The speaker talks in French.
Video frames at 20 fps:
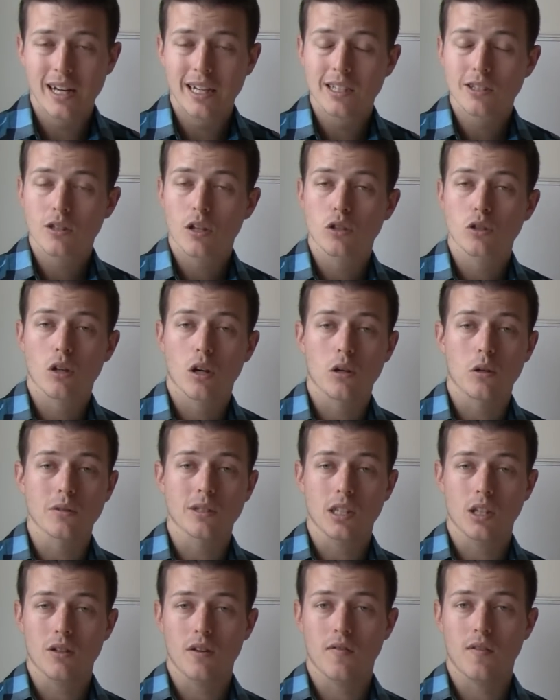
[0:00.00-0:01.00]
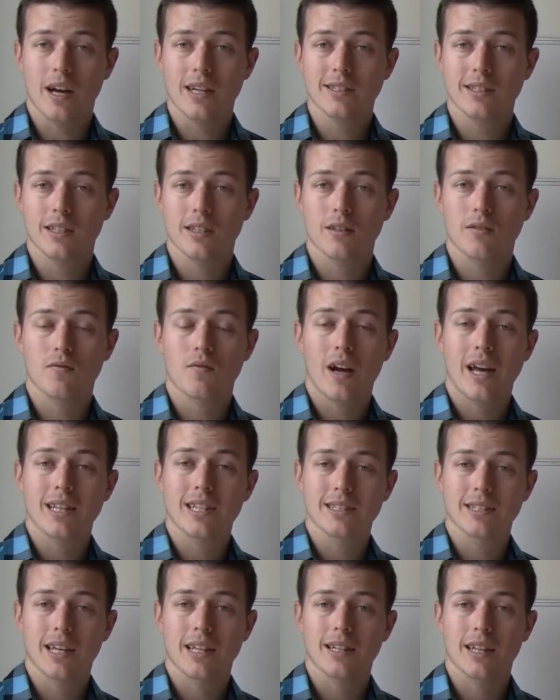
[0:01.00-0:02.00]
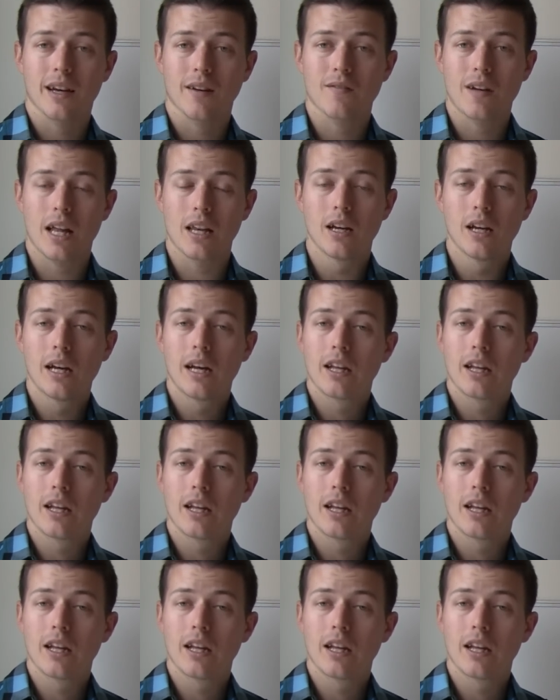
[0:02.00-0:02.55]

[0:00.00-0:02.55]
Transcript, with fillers: ce que je te conseille de faire, c'est de faire des intervalles